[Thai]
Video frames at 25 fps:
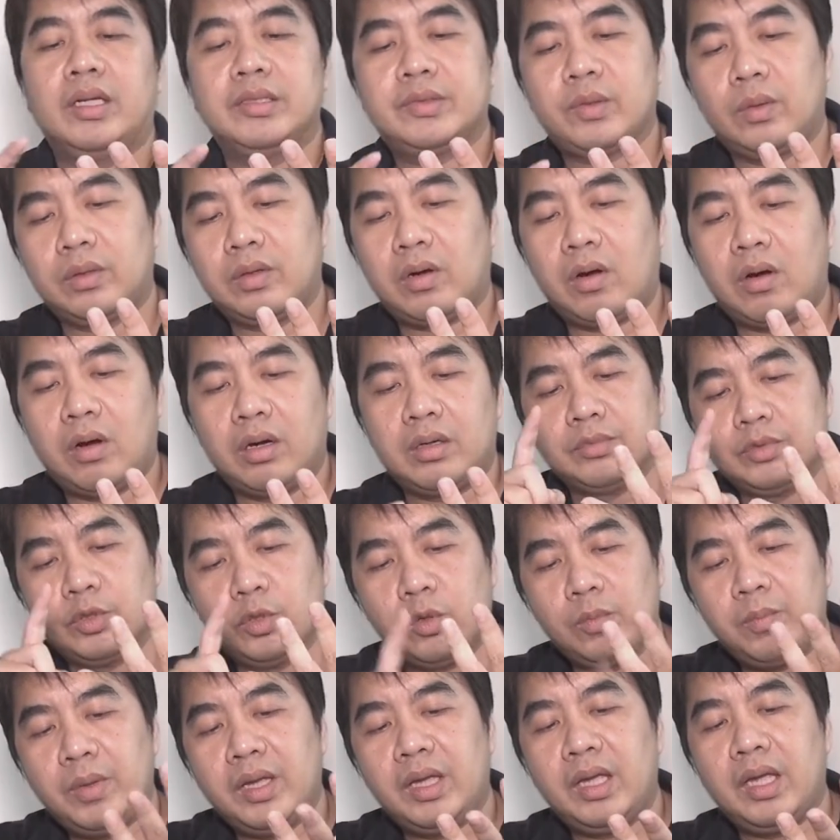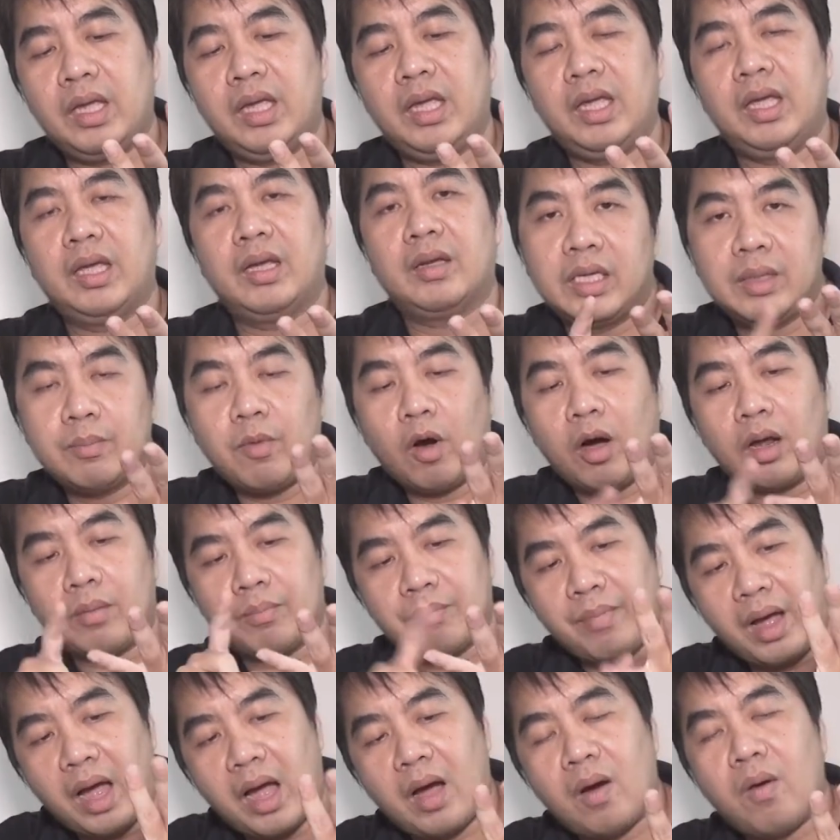ในส่วนของ USB คีย์บอร์ด
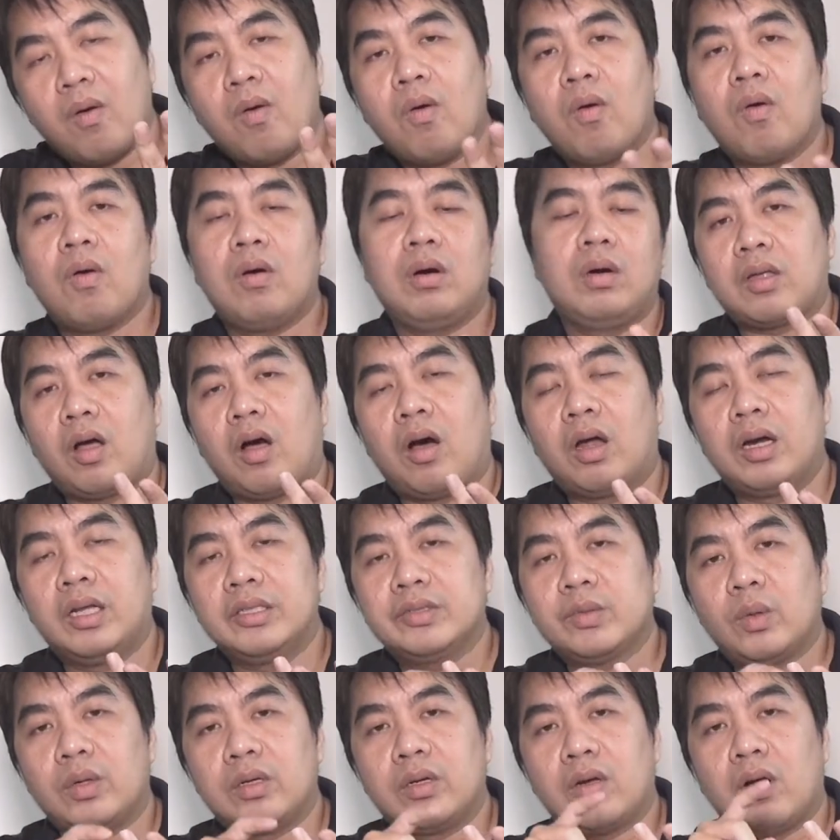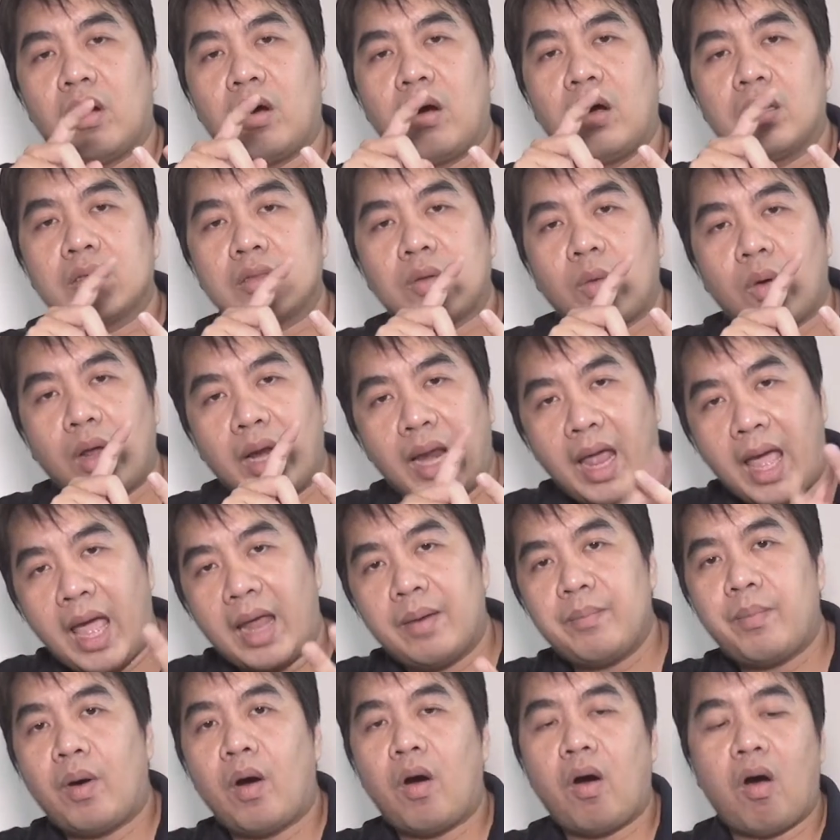เมาส์ต่อในส่วนของตัวแล
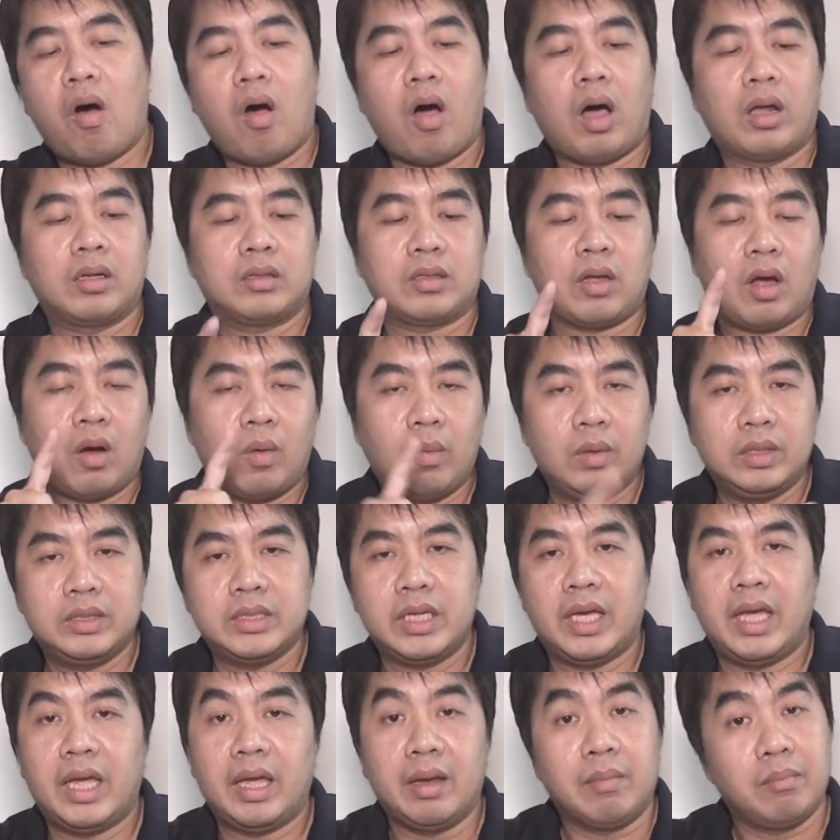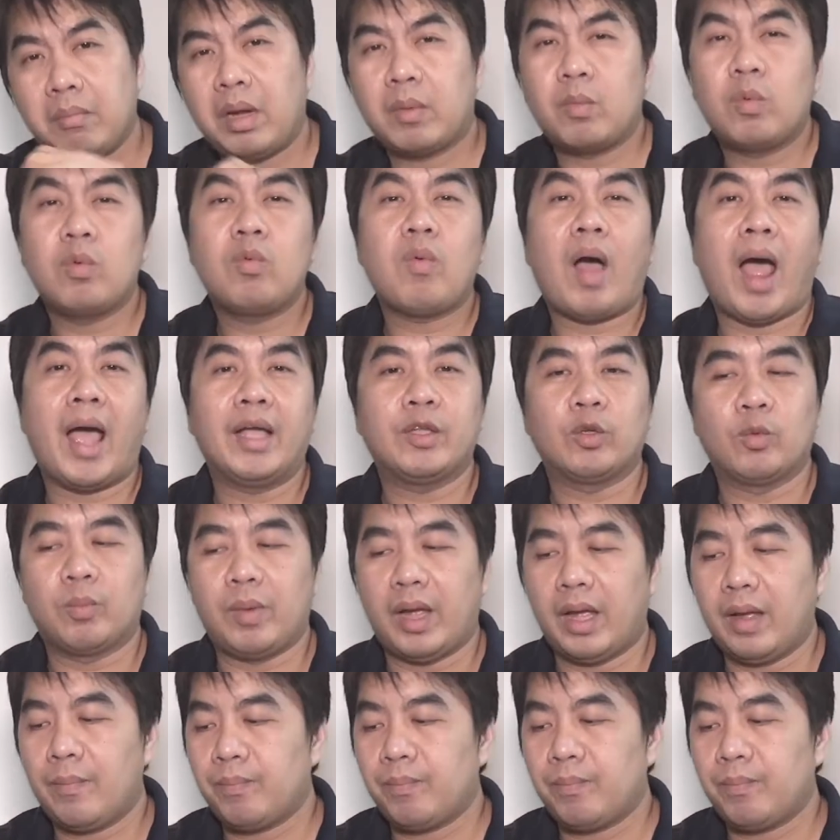นพอร์ตต่อ VGA มันวุ่นวายถูกไหม